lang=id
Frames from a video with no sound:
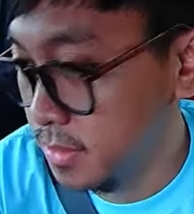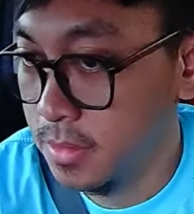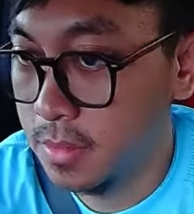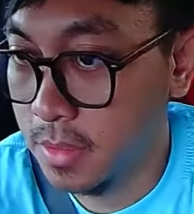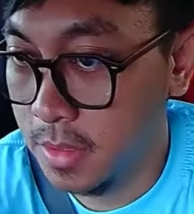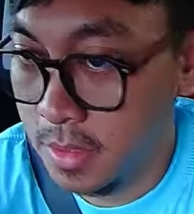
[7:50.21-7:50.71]

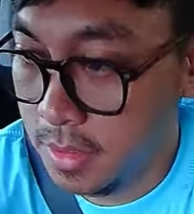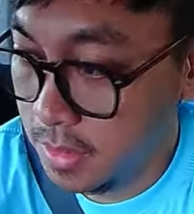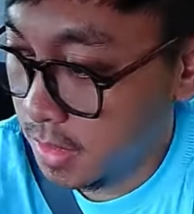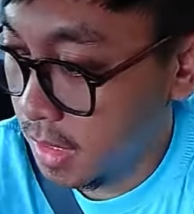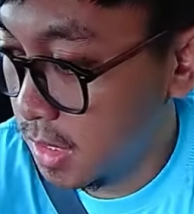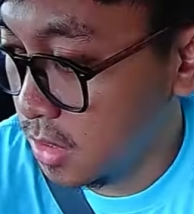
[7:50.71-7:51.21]
Oke, okay.
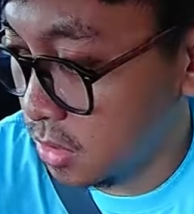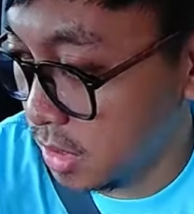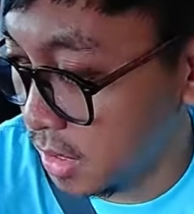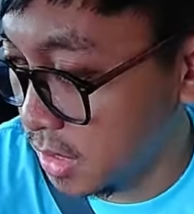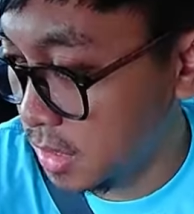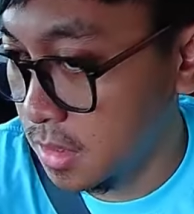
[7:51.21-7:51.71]
ada itu ya
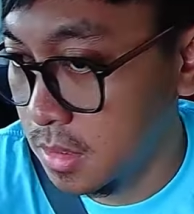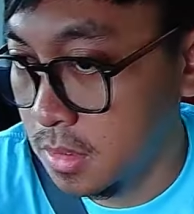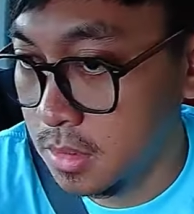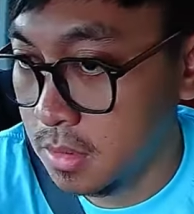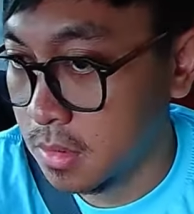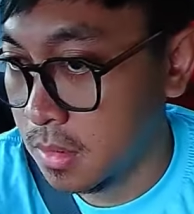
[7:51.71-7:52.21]
kak?
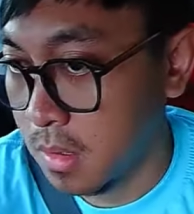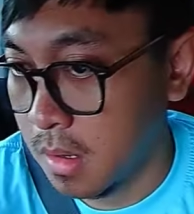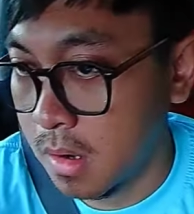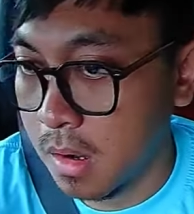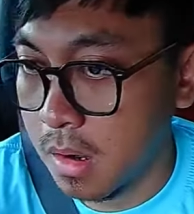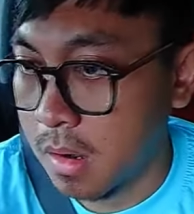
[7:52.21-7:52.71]

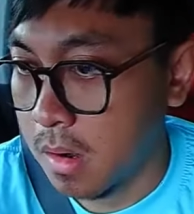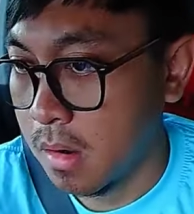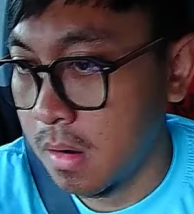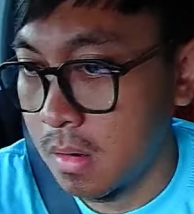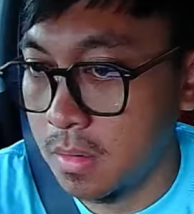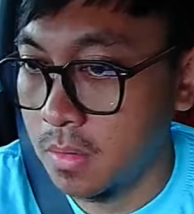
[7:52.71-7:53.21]

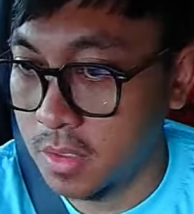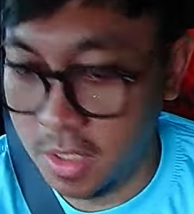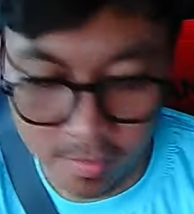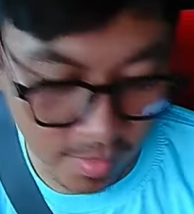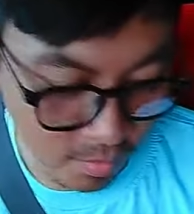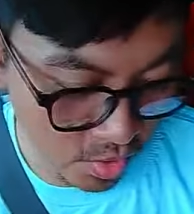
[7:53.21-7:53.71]
Oke,
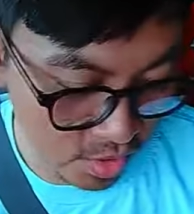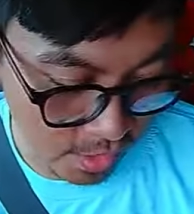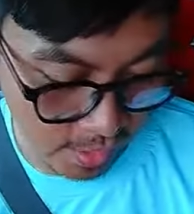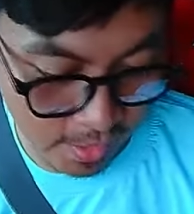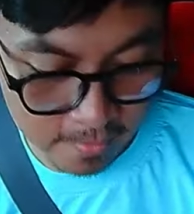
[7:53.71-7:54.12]
okay, punya saya ya.